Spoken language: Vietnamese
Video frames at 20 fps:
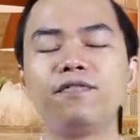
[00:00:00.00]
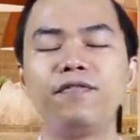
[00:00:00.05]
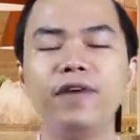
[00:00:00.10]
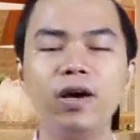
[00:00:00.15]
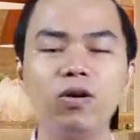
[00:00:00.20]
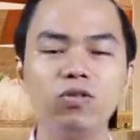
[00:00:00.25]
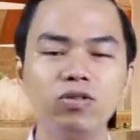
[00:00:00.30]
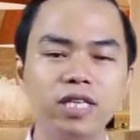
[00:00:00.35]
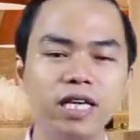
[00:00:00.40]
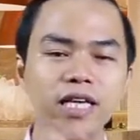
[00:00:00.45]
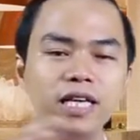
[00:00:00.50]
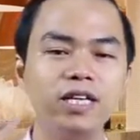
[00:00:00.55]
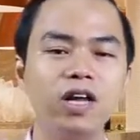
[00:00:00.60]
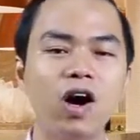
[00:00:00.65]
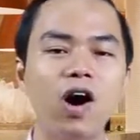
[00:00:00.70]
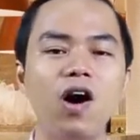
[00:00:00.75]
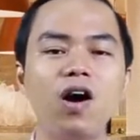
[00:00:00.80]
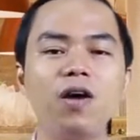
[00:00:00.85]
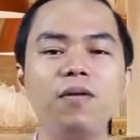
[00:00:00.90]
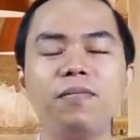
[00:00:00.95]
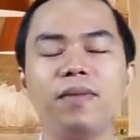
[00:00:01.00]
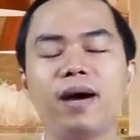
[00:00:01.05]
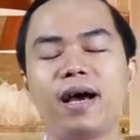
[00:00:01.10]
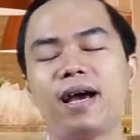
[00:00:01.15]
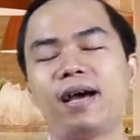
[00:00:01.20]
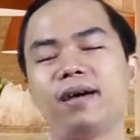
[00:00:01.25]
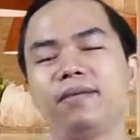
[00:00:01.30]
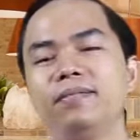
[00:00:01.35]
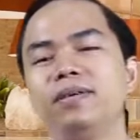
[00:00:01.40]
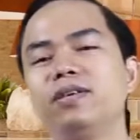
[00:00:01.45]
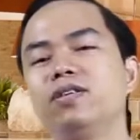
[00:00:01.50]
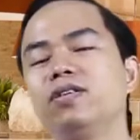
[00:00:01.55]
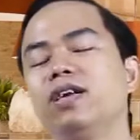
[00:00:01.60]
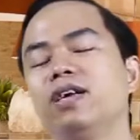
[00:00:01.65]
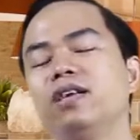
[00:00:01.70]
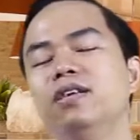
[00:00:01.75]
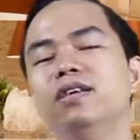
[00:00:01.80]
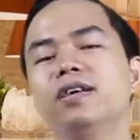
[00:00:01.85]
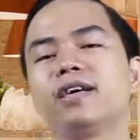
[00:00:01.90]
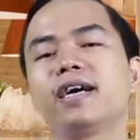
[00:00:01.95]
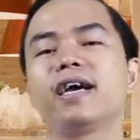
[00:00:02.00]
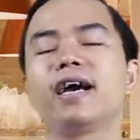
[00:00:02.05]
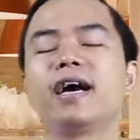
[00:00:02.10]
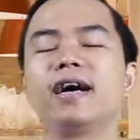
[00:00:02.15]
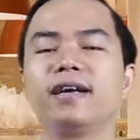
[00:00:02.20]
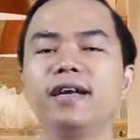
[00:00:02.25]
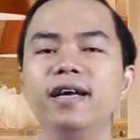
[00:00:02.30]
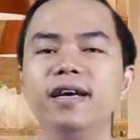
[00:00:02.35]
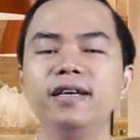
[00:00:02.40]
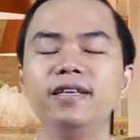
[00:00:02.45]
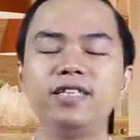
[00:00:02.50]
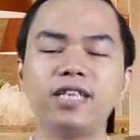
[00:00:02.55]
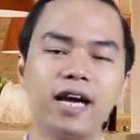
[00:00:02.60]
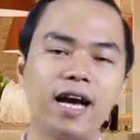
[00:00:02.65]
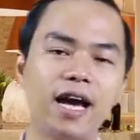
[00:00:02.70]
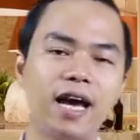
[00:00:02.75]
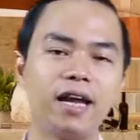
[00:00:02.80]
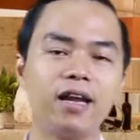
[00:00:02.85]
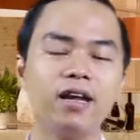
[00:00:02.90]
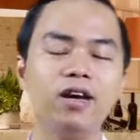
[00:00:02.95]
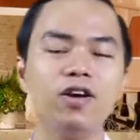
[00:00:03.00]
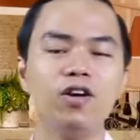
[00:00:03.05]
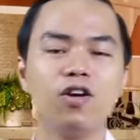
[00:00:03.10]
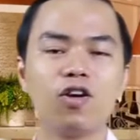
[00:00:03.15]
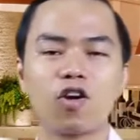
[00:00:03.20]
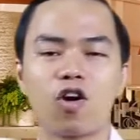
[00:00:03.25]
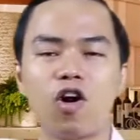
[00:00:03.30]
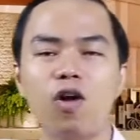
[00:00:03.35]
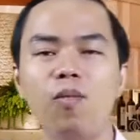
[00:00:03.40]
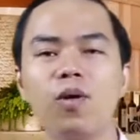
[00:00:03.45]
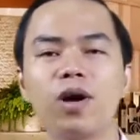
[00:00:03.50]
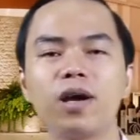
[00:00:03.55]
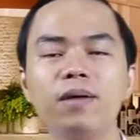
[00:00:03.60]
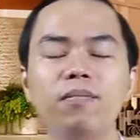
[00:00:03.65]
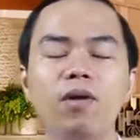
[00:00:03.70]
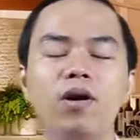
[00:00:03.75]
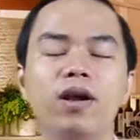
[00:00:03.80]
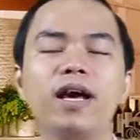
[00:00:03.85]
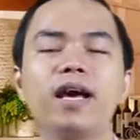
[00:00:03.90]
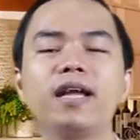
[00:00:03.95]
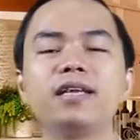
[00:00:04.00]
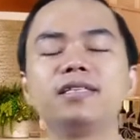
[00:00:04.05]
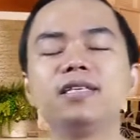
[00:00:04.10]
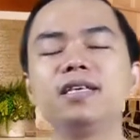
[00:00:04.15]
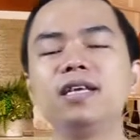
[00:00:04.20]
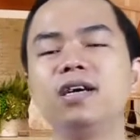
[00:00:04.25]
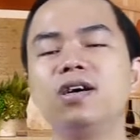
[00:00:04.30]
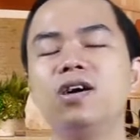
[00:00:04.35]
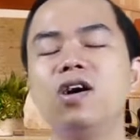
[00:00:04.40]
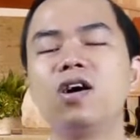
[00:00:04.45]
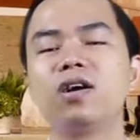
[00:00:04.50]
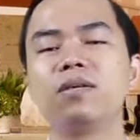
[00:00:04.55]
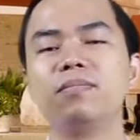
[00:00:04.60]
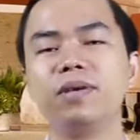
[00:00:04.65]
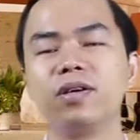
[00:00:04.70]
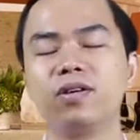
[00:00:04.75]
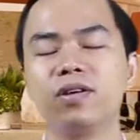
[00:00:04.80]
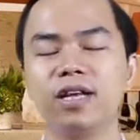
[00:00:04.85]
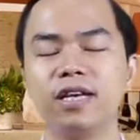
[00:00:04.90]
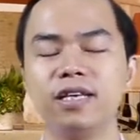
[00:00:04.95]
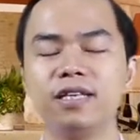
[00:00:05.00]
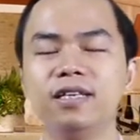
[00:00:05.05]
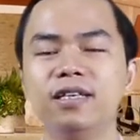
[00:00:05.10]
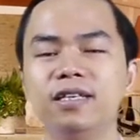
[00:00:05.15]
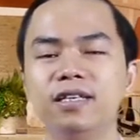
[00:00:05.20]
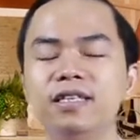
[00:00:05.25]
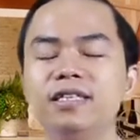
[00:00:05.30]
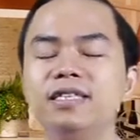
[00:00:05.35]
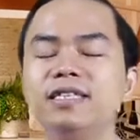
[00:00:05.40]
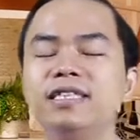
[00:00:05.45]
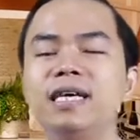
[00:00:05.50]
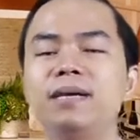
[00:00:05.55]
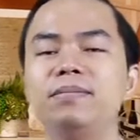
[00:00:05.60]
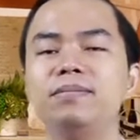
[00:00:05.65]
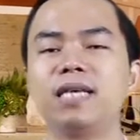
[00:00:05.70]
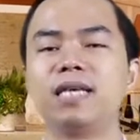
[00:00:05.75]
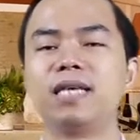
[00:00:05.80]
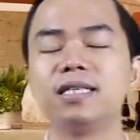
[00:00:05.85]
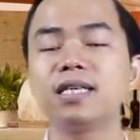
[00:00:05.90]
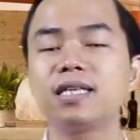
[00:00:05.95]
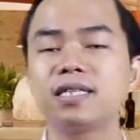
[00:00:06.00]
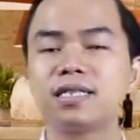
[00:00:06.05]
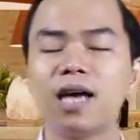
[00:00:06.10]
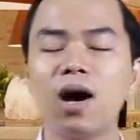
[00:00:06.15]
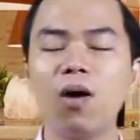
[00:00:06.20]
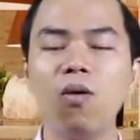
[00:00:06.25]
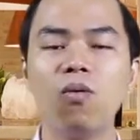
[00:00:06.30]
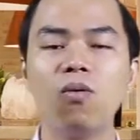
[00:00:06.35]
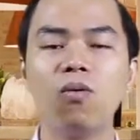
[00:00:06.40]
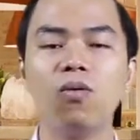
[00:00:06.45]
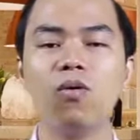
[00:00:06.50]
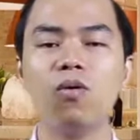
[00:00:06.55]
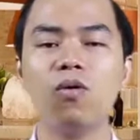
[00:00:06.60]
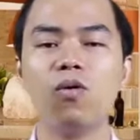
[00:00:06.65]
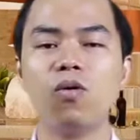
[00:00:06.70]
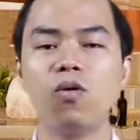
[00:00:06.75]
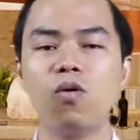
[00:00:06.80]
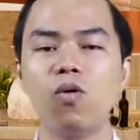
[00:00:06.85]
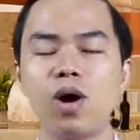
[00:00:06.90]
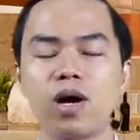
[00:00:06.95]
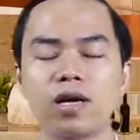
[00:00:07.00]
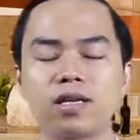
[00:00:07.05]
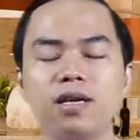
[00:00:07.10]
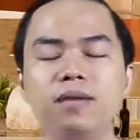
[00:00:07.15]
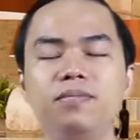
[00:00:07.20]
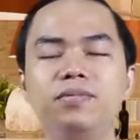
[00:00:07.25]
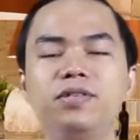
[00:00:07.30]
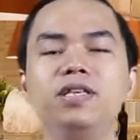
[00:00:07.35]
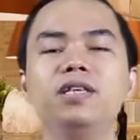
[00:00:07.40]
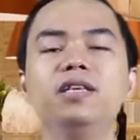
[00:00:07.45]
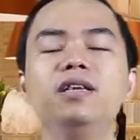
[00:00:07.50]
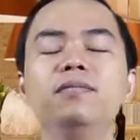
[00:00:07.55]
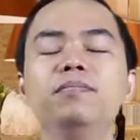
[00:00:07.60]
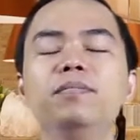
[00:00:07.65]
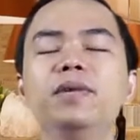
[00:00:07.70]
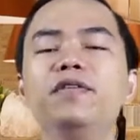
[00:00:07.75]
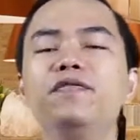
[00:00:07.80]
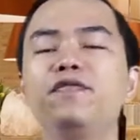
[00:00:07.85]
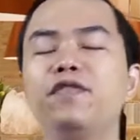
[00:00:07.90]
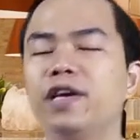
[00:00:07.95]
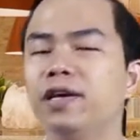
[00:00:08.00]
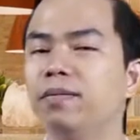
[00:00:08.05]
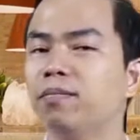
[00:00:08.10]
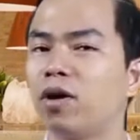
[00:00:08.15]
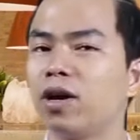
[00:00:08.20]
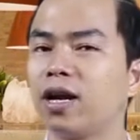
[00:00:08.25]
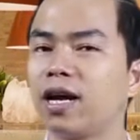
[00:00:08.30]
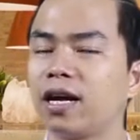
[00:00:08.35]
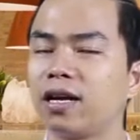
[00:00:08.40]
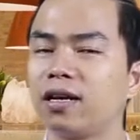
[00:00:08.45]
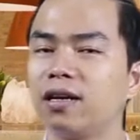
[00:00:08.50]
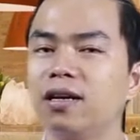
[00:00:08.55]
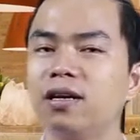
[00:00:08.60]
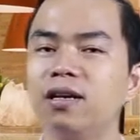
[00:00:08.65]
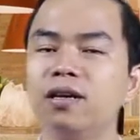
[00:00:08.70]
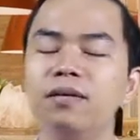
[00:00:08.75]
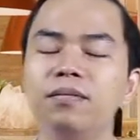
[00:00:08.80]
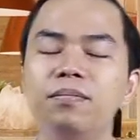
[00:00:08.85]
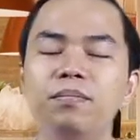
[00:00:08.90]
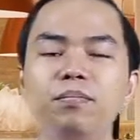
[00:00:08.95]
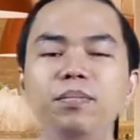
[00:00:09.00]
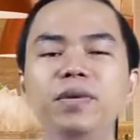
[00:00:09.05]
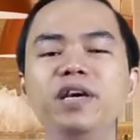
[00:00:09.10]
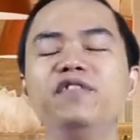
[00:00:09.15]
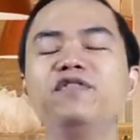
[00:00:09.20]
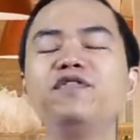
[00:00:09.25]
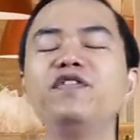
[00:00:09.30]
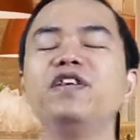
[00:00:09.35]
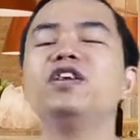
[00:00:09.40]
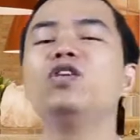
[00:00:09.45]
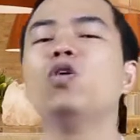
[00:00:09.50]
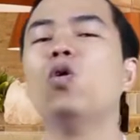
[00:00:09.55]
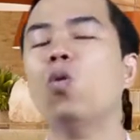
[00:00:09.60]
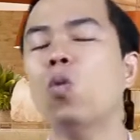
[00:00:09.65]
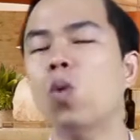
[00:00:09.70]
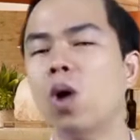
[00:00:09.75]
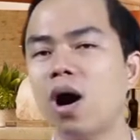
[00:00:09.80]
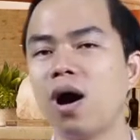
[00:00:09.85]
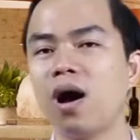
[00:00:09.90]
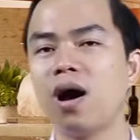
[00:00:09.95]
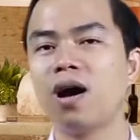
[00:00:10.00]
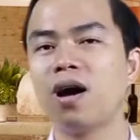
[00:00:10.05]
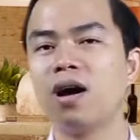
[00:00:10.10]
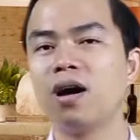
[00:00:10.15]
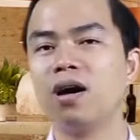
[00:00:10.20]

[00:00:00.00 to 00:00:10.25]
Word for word: phễu gì đó mà mình có thể đưa khách hàng đến chẳng hạn có một cái món ăn rất là ngon mình có thể giảm giá rất sâu hoặc thậm chí là miễn phí món ăn miễn phí đồ uống